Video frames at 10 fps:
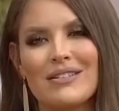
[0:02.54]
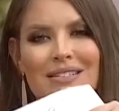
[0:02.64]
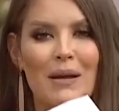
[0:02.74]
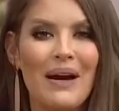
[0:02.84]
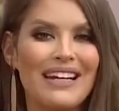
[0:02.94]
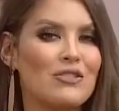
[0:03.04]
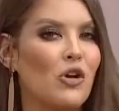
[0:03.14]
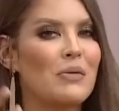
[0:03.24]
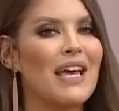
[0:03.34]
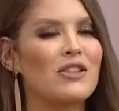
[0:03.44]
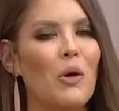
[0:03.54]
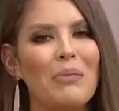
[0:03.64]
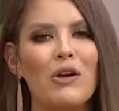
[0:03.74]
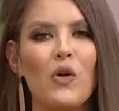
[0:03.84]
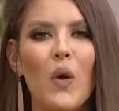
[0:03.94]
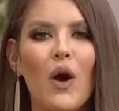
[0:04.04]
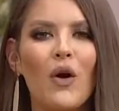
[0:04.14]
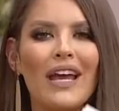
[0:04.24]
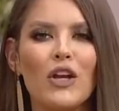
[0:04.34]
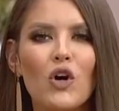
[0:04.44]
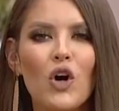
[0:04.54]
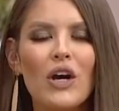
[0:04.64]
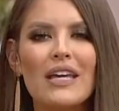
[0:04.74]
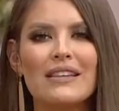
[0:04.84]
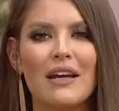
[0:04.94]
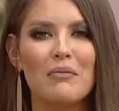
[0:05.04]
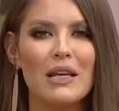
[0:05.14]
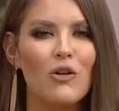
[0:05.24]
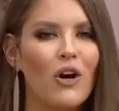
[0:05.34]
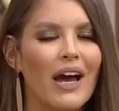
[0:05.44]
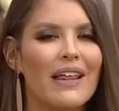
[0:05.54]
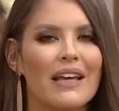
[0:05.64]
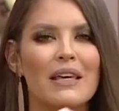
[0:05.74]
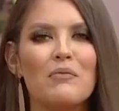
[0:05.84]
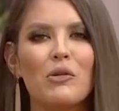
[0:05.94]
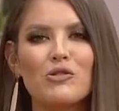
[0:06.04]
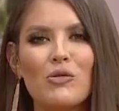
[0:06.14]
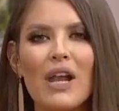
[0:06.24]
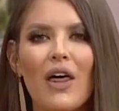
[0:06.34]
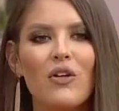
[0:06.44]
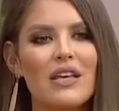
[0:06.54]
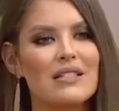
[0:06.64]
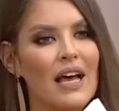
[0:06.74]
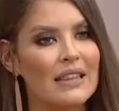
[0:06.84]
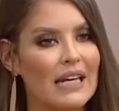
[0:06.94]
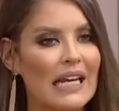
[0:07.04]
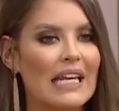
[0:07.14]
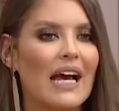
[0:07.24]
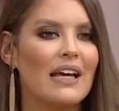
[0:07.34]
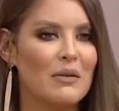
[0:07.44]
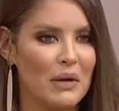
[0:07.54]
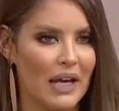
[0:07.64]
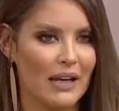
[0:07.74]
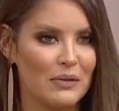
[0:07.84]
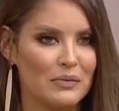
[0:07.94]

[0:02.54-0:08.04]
se estaba resolviendo, pero luego que no y terminó cada quien por su lado y es Andreina y Miguel.